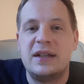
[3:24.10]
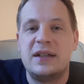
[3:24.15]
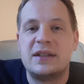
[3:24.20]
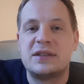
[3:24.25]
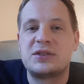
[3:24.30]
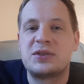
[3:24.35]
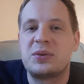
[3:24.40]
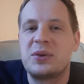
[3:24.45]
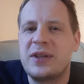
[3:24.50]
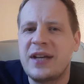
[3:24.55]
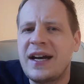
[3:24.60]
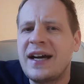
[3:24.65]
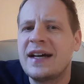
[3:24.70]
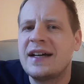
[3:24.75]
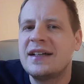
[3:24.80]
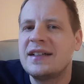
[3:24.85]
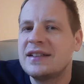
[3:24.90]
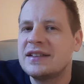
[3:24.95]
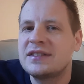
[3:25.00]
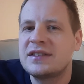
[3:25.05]
So
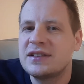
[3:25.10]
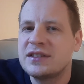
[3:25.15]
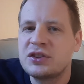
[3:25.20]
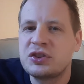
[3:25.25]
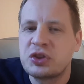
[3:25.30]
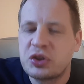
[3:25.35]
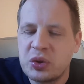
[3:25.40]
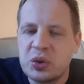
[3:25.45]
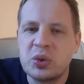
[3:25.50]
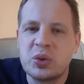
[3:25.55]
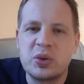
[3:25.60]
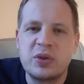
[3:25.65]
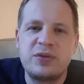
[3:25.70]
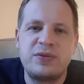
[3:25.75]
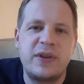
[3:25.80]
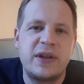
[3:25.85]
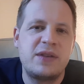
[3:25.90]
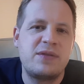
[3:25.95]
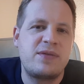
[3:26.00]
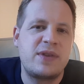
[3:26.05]
ja, es ist
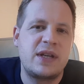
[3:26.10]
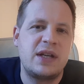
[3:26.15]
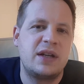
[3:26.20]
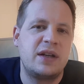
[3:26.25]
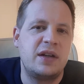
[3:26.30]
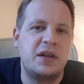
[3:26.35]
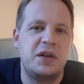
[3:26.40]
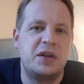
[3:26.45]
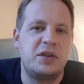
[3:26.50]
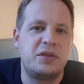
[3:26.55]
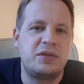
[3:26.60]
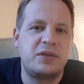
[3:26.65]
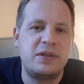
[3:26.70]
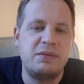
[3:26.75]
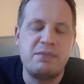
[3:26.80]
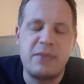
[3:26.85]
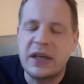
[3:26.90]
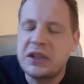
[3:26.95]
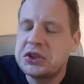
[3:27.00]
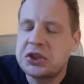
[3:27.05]
gut, wenn wir äh,
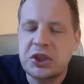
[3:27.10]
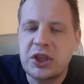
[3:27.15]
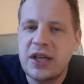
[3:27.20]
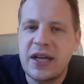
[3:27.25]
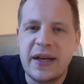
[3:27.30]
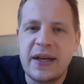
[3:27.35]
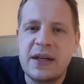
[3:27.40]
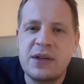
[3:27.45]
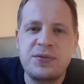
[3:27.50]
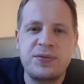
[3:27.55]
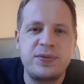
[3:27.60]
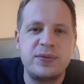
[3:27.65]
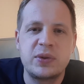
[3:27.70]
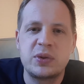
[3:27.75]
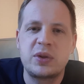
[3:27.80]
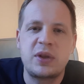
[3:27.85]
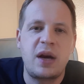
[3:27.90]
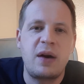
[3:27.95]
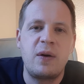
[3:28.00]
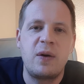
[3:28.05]
Menschen helfen
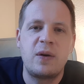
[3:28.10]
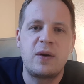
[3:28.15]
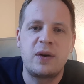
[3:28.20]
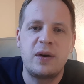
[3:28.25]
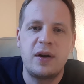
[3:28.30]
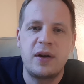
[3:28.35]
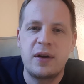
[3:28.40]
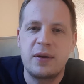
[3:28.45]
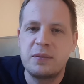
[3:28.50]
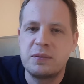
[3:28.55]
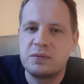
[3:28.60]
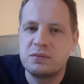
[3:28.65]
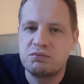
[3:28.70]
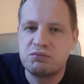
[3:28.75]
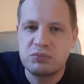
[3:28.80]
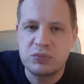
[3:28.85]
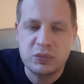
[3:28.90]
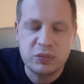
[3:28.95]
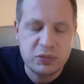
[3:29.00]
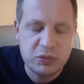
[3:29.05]
und auch
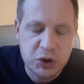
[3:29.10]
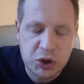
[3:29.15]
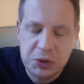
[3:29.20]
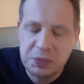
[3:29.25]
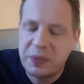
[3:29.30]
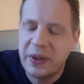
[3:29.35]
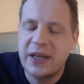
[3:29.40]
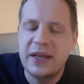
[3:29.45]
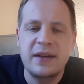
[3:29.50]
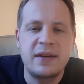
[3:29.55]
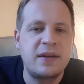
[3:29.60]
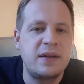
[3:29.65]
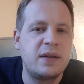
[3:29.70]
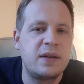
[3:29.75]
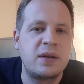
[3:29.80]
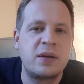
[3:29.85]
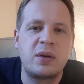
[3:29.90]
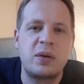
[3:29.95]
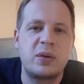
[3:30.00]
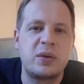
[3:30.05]
ähm, spenden
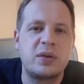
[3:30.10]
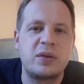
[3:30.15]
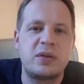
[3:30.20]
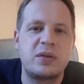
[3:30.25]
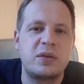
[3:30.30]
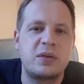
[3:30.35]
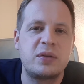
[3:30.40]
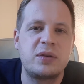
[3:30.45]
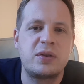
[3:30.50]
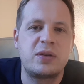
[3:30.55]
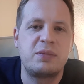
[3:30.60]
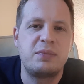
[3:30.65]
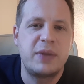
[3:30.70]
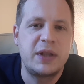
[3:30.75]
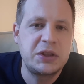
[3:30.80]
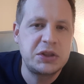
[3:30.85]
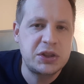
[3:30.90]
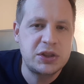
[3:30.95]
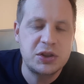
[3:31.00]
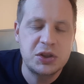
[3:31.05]
und, und
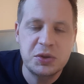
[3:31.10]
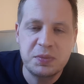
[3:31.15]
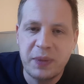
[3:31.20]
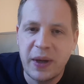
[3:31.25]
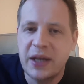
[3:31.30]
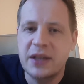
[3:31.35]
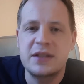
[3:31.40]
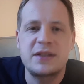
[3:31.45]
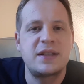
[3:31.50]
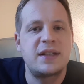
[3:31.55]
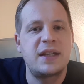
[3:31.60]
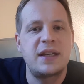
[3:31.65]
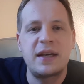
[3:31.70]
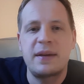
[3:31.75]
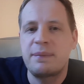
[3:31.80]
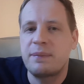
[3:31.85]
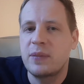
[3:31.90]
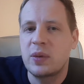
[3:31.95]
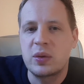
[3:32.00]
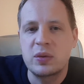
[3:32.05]
Menschen Speise
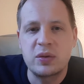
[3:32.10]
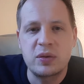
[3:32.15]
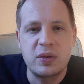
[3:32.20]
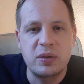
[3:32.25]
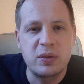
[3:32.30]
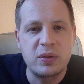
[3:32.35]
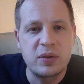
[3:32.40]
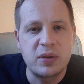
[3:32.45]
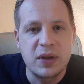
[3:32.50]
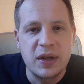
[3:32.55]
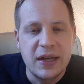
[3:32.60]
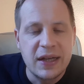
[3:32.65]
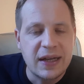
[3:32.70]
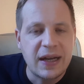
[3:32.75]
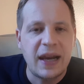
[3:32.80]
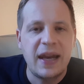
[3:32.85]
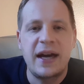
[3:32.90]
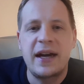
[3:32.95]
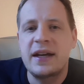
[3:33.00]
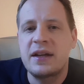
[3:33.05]
geben und, und
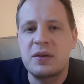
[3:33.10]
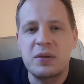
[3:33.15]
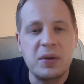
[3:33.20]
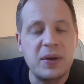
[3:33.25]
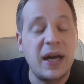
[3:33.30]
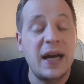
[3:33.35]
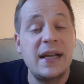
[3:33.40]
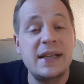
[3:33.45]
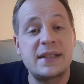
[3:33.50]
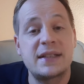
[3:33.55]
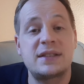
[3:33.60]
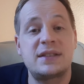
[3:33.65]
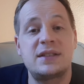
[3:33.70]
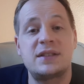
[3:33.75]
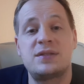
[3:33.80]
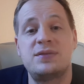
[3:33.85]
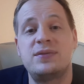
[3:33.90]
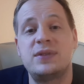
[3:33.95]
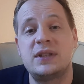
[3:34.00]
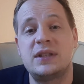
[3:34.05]
Kleidung und all das
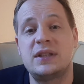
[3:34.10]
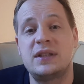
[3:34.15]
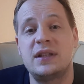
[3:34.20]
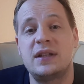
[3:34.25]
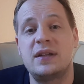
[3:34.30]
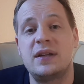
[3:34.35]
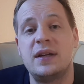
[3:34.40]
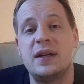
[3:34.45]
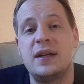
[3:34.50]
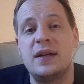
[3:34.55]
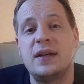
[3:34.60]
ist wichtig.